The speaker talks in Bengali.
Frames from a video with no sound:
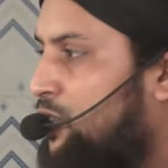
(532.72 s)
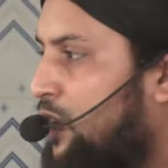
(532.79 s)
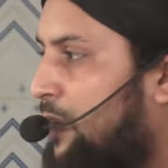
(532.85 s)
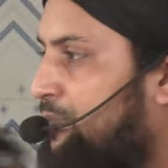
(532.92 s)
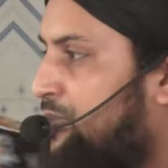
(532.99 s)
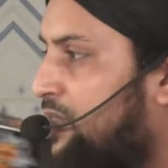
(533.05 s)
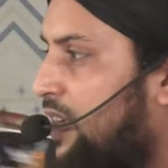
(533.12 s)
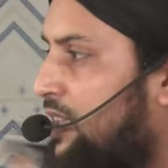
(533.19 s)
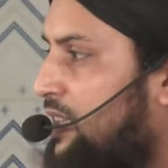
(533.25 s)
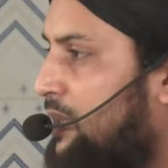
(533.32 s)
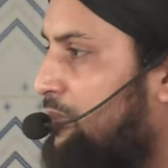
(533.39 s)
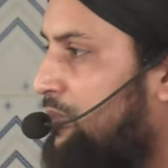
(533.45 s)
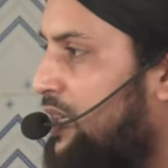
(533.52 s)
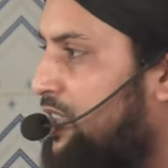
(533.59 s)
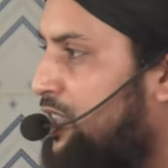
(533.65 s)
সবচেয়েতে
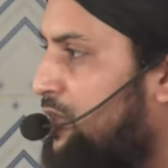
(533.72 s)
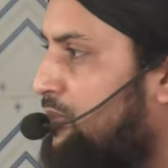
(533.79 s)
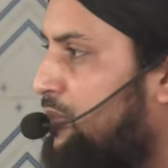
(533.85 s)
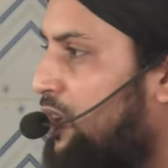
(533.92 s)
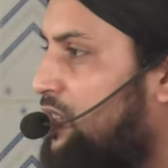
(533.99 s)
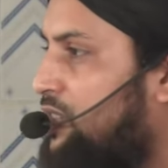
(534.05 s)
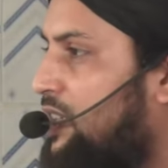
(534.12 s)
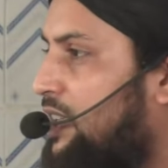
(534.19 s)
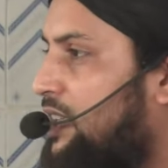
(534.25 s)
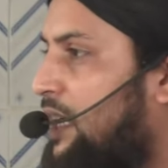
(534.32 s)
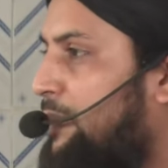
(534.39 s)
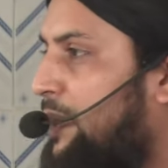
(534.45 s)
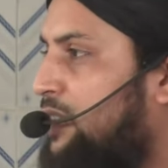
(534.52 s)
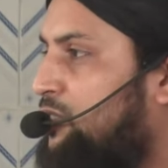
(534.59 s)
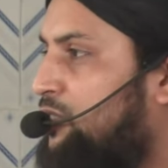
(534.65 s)
বেশি
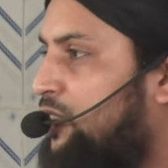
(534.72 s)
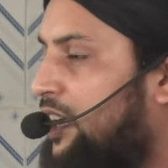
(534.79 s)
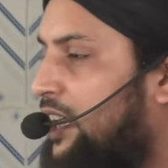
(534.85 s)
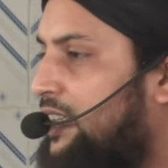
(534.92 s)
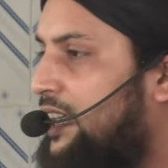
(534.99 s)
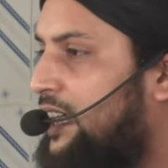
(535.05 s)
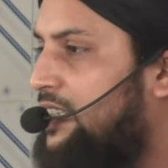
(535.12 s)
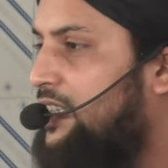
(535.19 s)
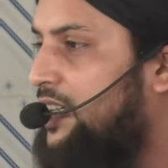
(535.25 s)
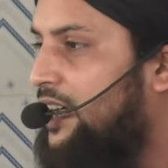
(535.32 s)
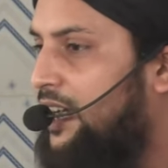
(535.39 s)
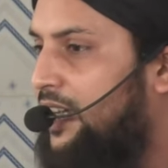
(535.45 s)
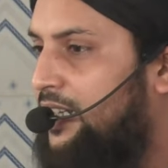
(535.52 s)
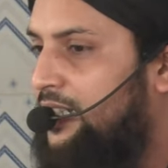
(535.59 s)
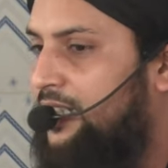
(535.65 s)
মর্যাদাবান করে
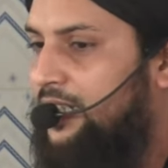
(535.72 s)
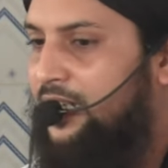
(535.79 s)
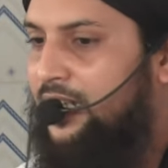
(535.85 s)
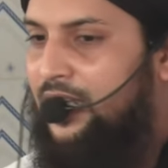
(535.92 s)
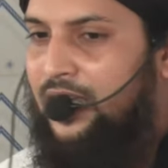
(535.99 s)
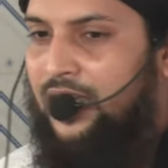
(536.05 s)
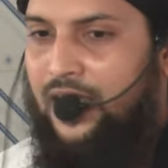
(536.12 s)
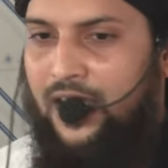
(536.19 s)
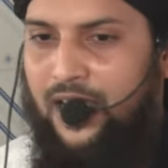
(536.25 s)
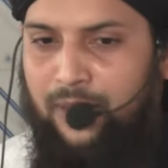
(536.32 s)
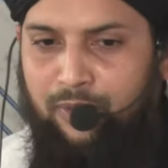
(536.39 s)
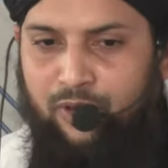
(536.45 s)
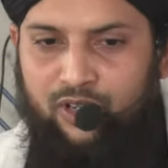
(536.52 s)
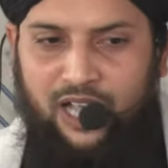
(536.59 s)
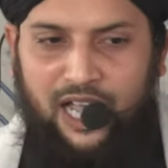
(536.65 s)
দিয়েছেন
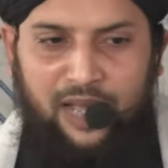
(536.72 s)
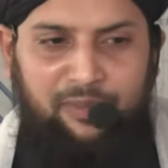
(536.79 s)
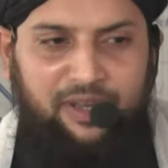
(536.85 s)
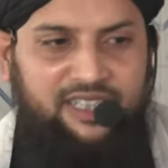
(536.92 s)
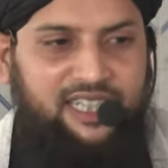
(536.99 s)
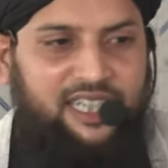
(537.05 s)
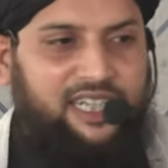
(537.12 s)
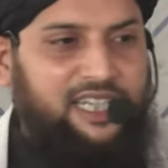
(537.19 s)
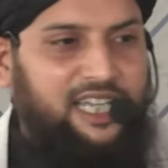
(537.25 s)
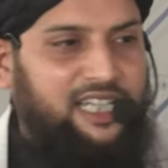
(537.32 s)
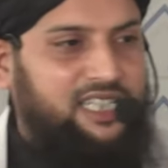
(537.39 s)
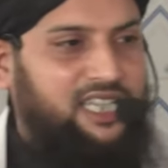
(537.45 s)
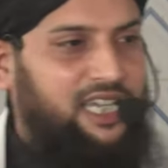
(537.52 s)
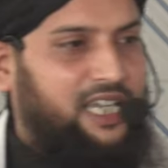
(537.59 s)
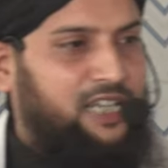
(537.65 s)
এবং আমাদের
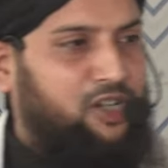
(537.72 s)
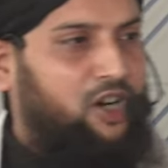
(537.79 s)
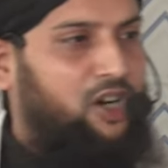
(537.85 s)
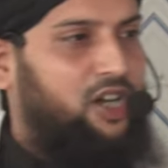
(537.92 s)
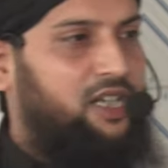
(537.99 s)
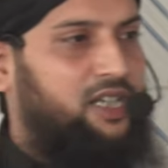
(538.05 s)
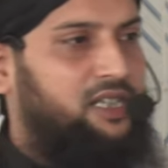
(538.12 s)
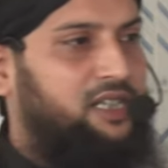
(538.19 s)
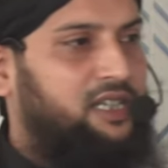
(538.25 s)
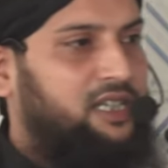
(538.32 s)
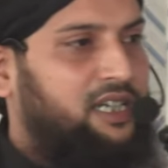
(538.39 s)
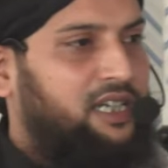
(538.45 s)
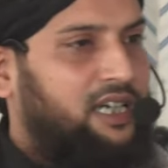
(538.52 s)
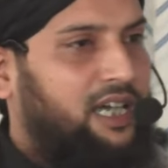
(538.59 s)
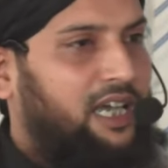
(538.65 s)
কাছে নয়
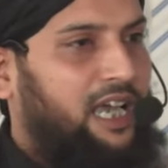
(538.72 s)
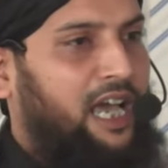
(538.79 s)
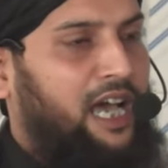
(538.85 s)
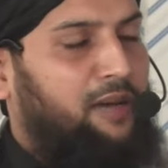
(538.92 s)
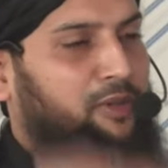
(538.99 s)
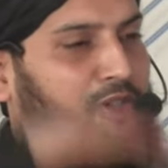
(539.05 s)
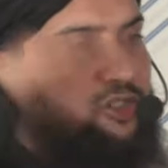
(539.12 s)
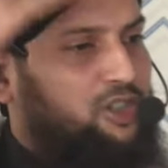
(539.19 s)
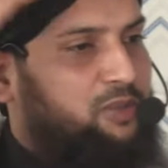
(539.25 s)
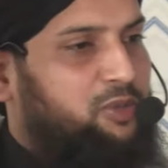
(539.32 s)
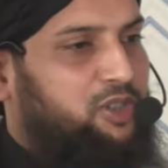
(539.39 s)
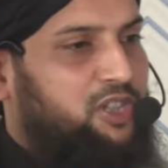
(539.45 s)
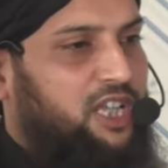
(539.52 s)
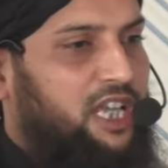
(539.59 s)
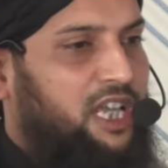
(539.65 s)

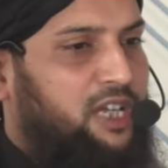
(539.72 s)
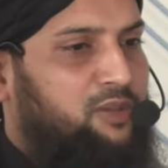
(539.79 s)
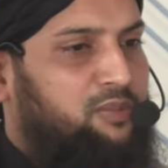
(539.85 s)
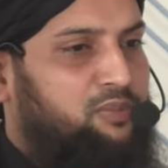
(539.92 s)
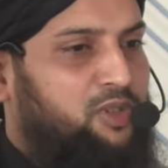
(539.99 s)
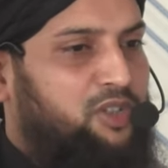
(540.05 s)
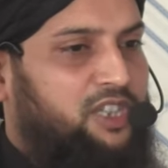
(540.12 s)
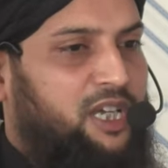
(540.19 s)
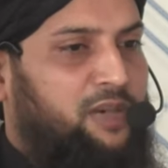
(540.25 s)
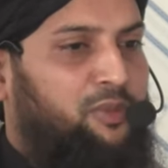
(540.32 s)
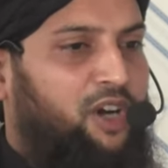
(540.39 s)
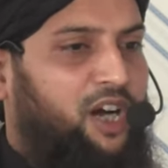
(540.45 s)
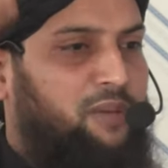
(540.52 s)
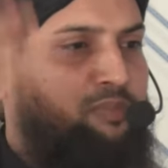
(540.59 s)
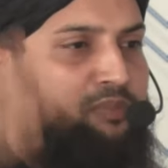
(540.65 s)
কেয়ামতবদী উম্মতে
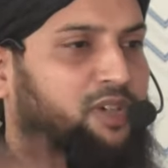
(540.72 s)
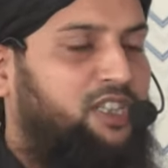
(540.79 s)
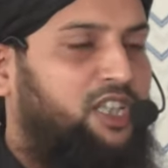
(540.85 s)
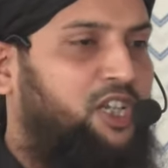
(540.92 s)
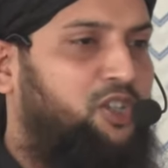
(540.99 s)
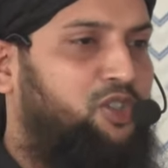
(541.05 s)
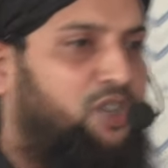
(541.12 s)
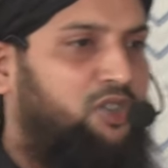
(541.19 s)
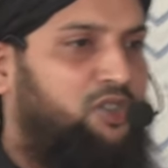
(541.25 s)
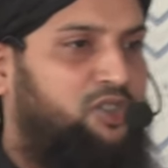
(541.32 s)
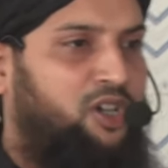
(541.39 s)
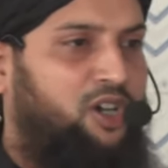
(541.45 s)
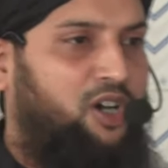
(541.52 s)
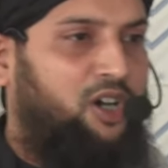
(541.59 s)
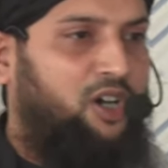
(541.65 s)
মোহাম্মদের জন্য